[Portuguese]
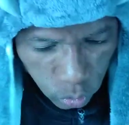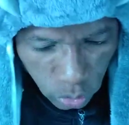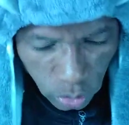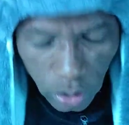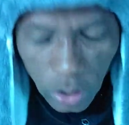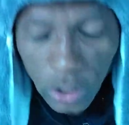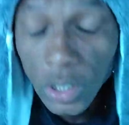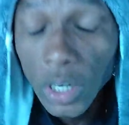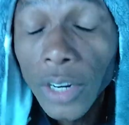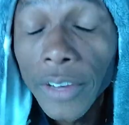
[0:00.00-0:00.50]

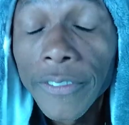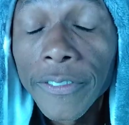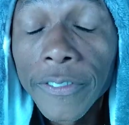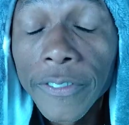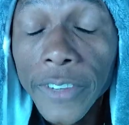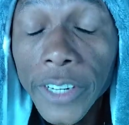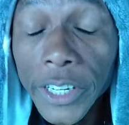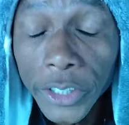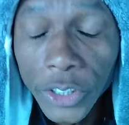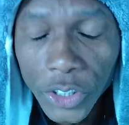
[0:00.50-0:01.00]
De
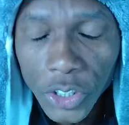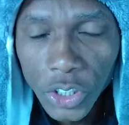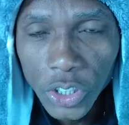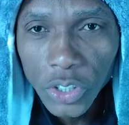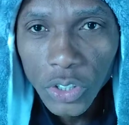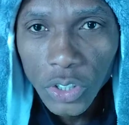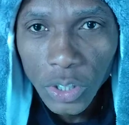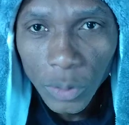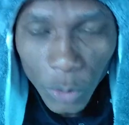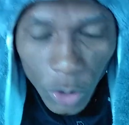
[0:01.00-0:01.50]
elefante.
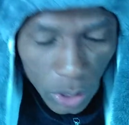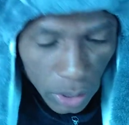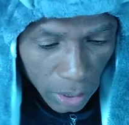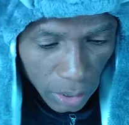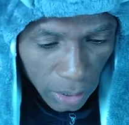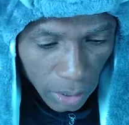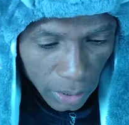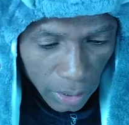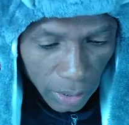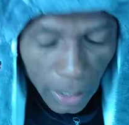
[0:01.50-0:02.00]
Estamos
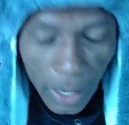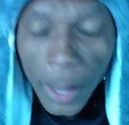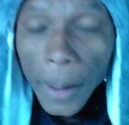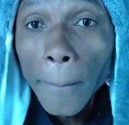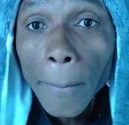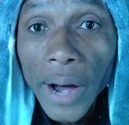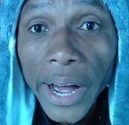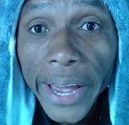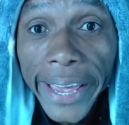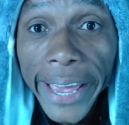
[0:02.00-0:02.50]
chegando aqui
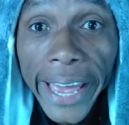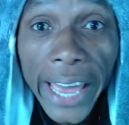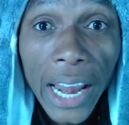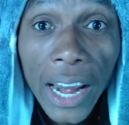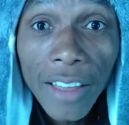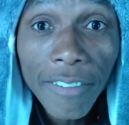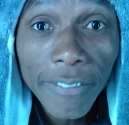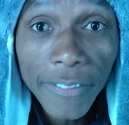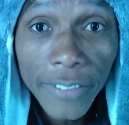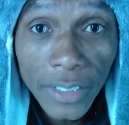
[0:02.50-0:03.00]
by
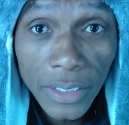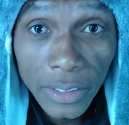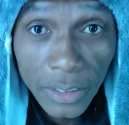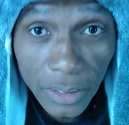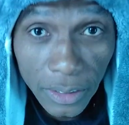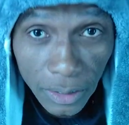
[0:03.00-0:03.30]
elephant.